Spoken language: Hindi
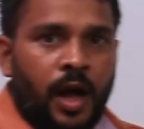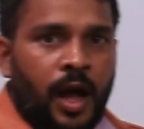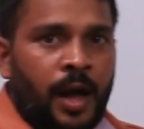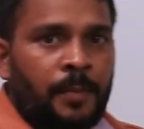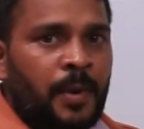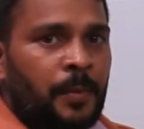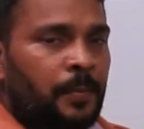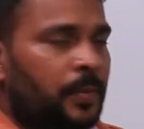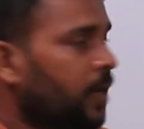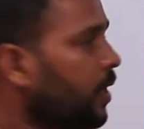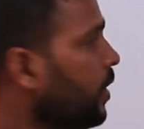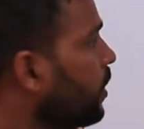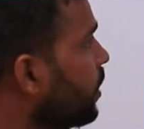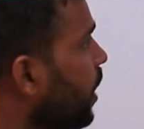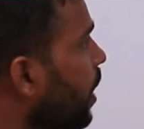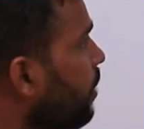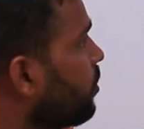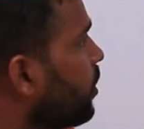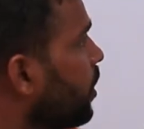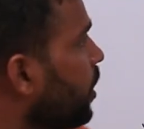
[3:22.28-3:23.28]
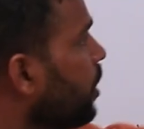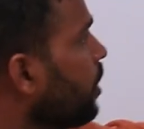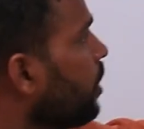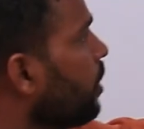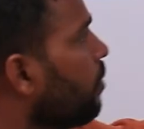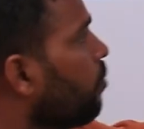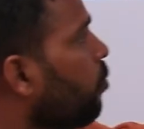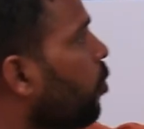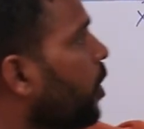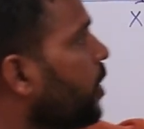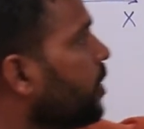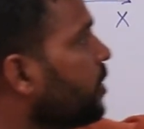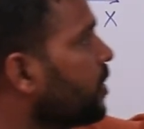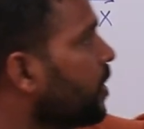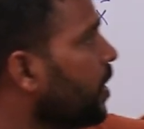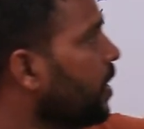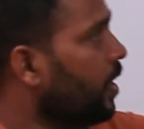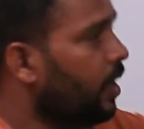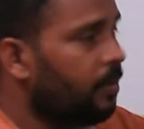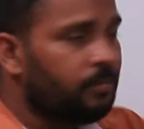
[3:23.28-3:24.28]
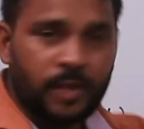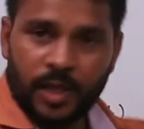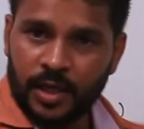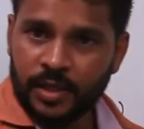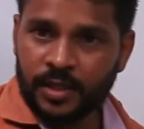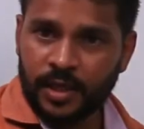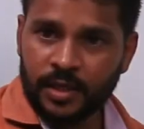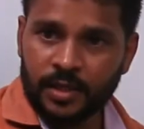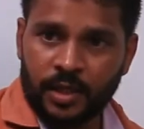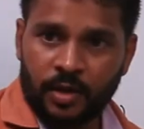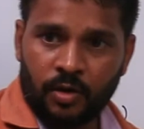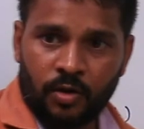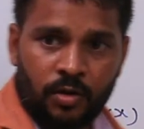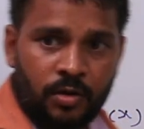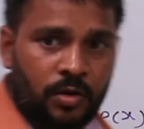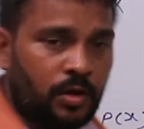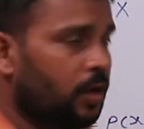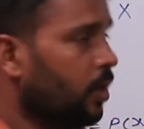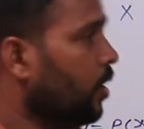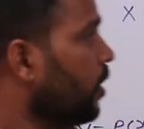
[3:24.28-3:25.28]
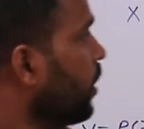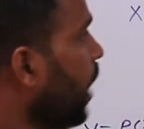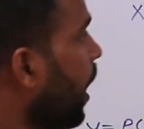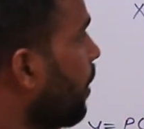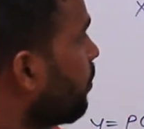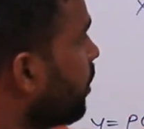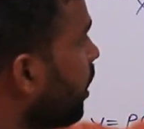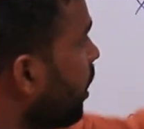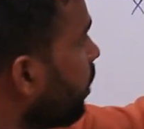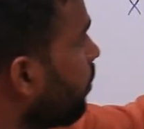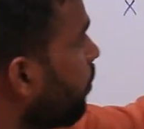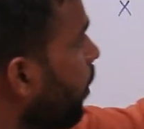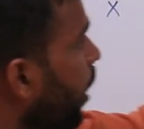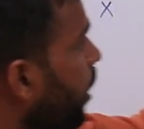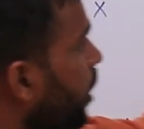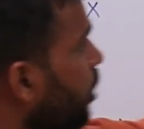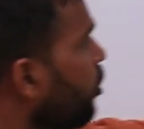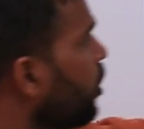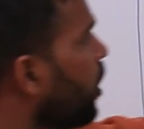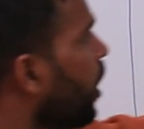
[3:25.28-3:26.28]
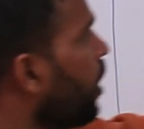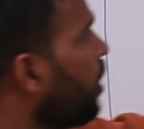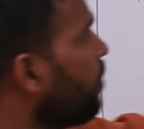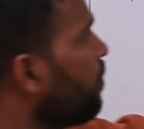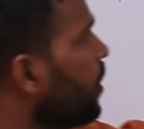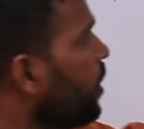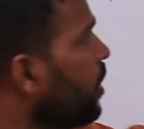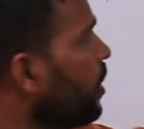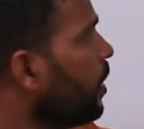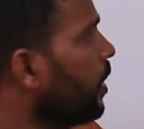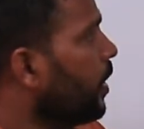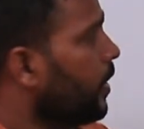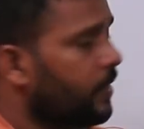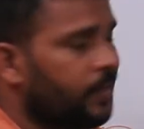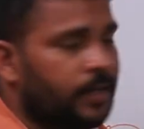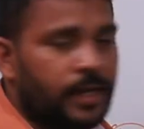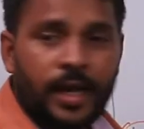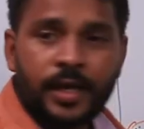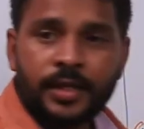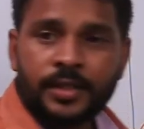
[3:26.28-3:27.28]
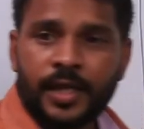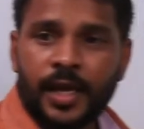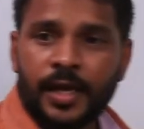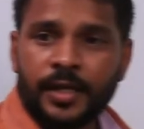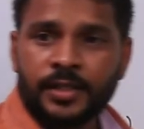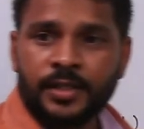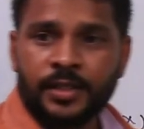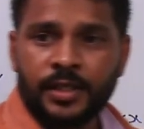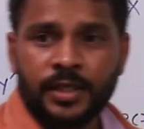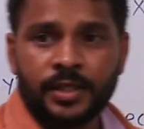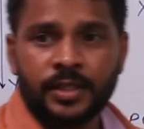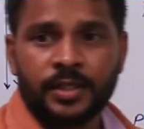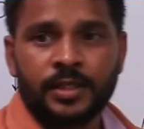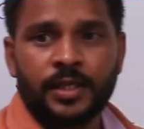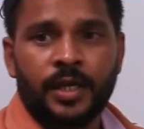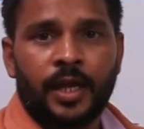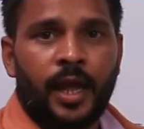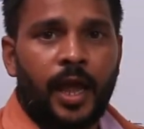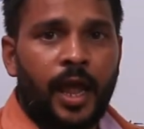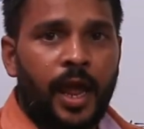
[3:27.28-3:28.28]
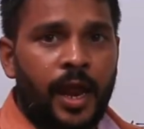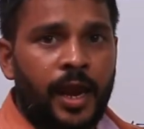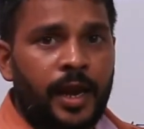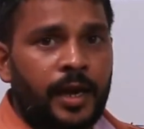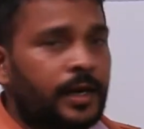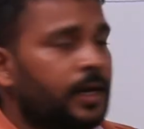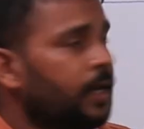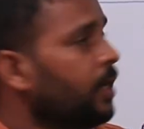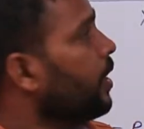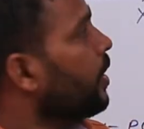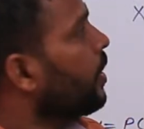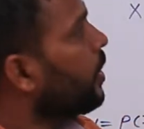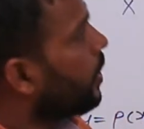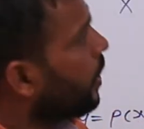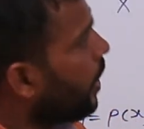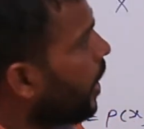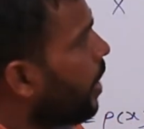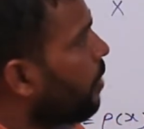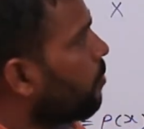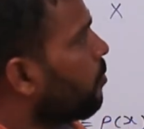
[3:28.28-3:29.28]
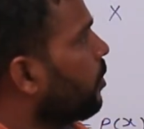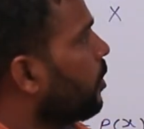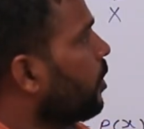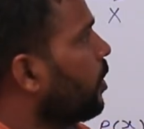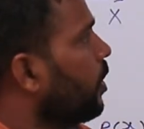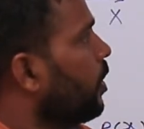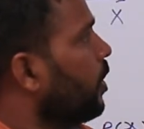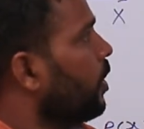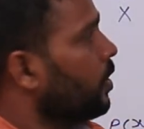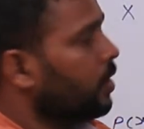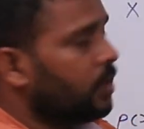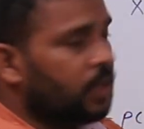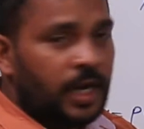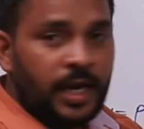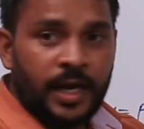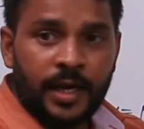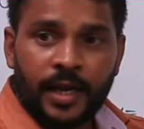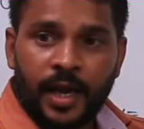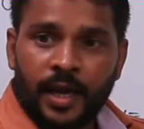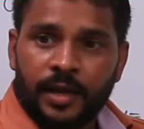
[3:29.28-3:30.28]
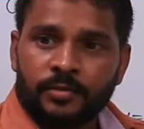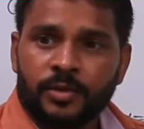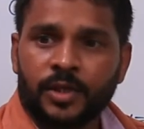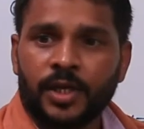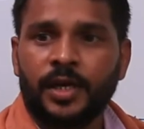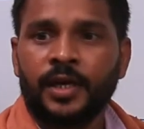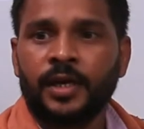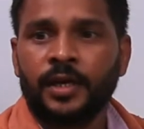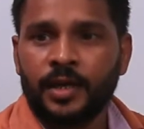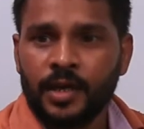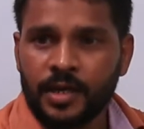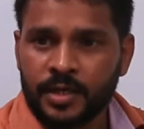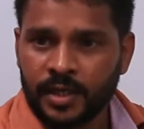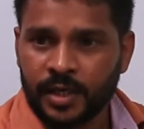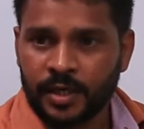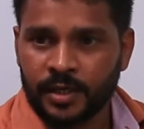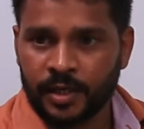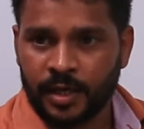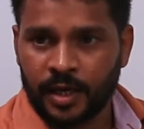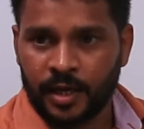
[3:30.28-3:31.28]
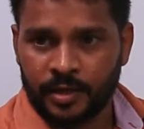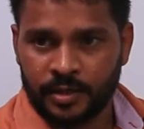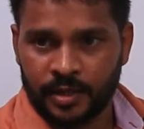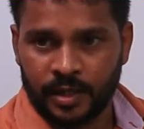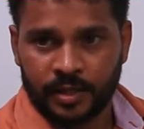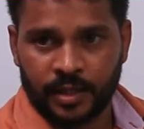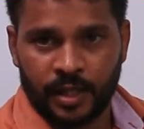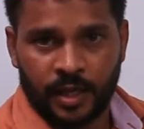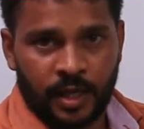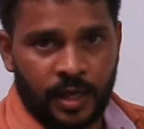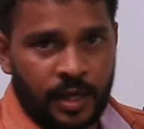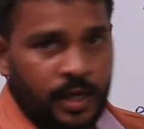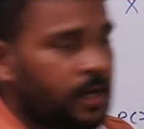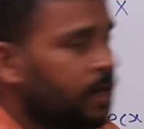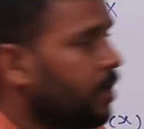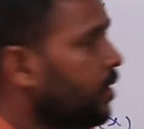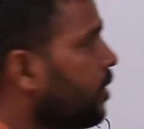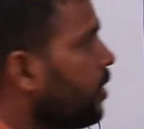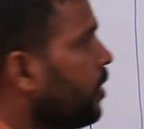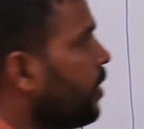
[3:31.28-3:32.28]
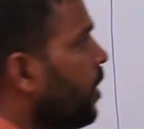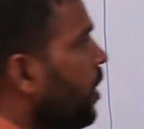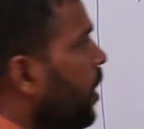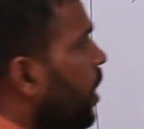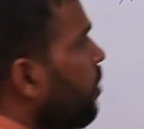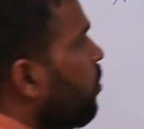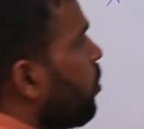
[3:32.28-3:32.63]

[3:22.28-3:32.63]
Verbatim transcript: आप अपने हिसाब से पॉइंट्स के नेम दे सकते हो तो आप देख पा रहे हो यहाँ पे यक्स एक्सिस एंड ग्राफ थ्री टाइम्स इंटरसेक्ट कर सकते हैं देयर